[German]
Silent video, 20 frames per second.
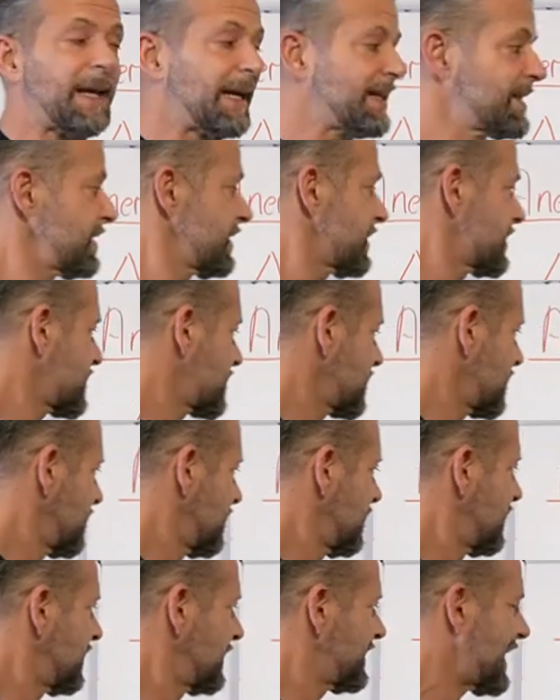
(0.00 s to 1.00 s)
das ist
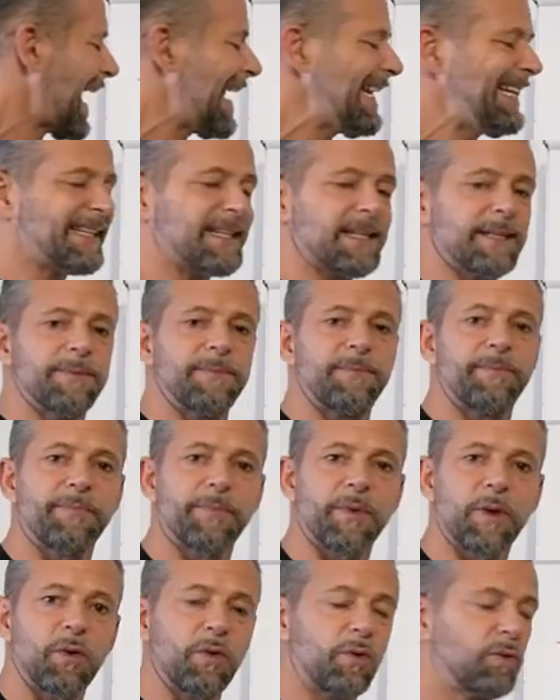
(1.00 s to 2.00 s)
Neid.
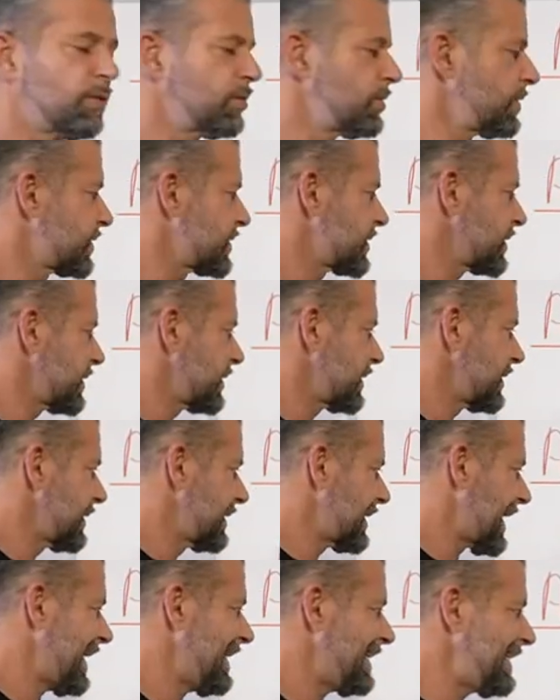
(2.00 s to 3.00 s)
Und
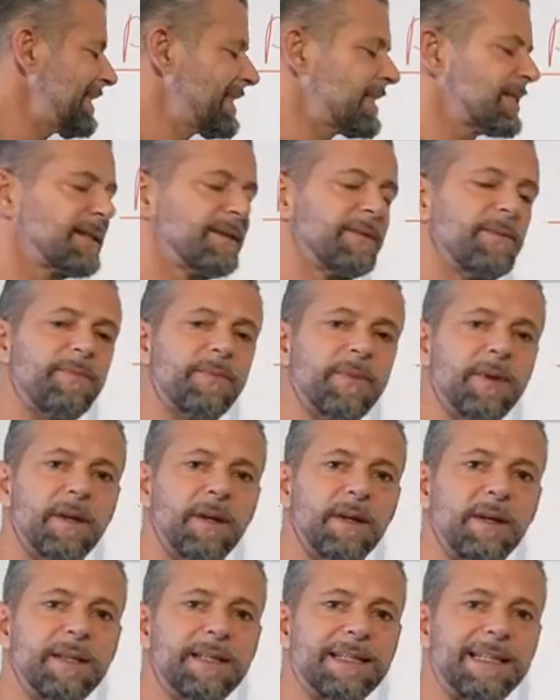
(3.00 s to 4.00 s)
Neid
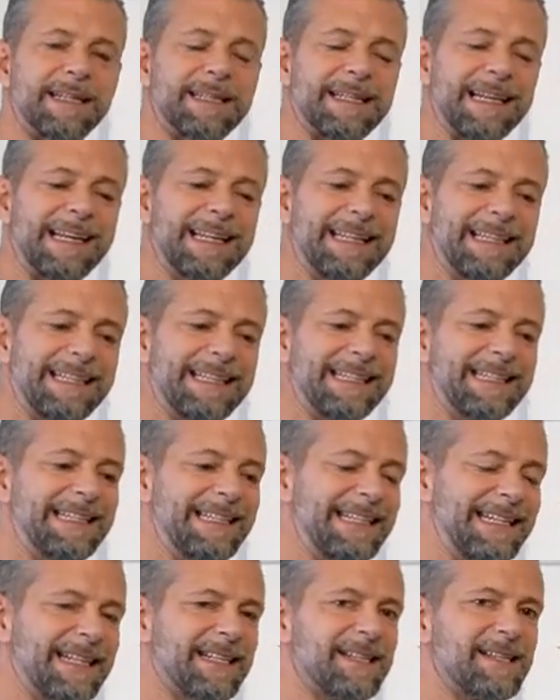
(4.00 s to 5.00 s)
ist letztendlich
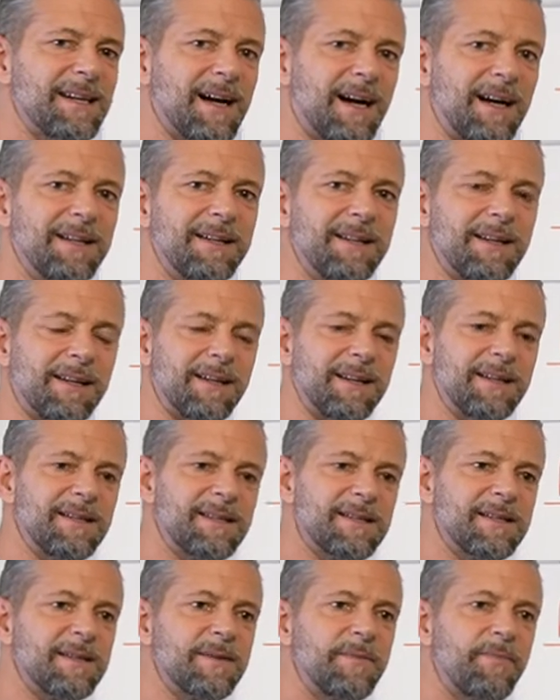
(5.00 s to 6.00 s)
nichts
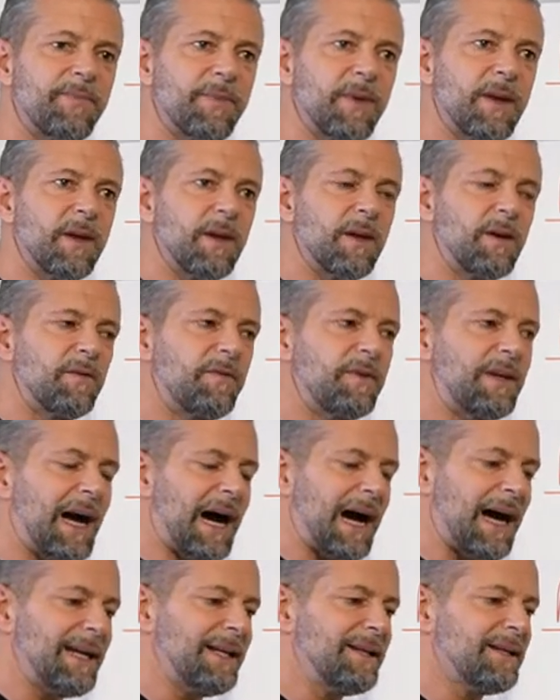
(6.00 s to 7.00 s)
anderes, wie
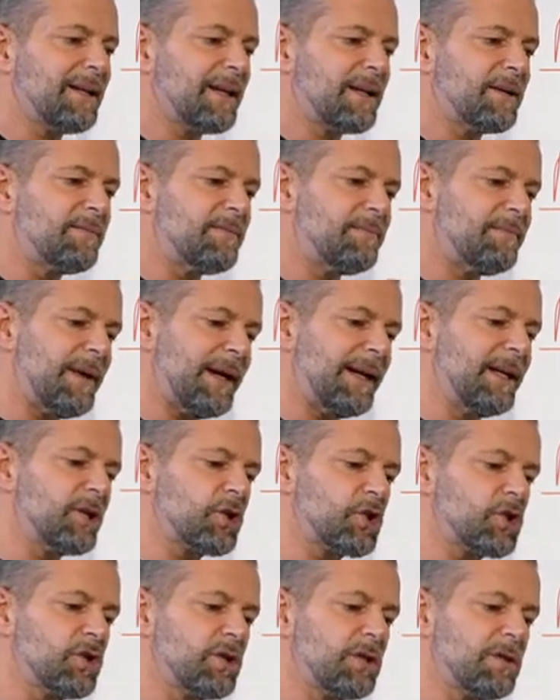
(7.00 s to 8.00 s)
anderen
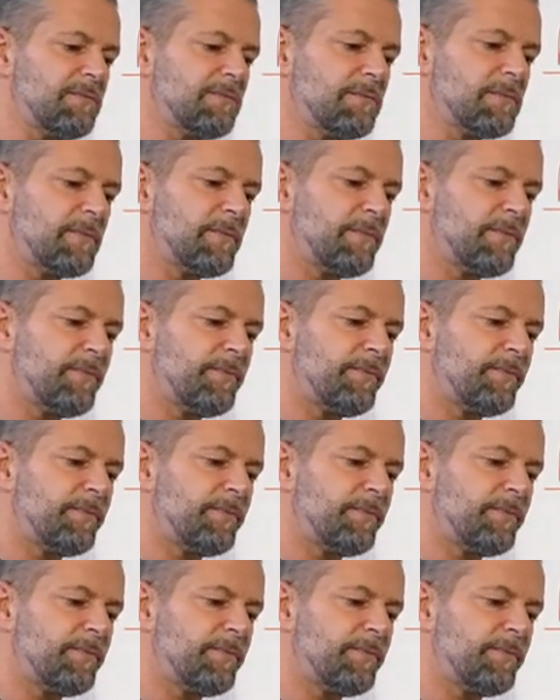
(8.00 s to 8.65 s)
Menschen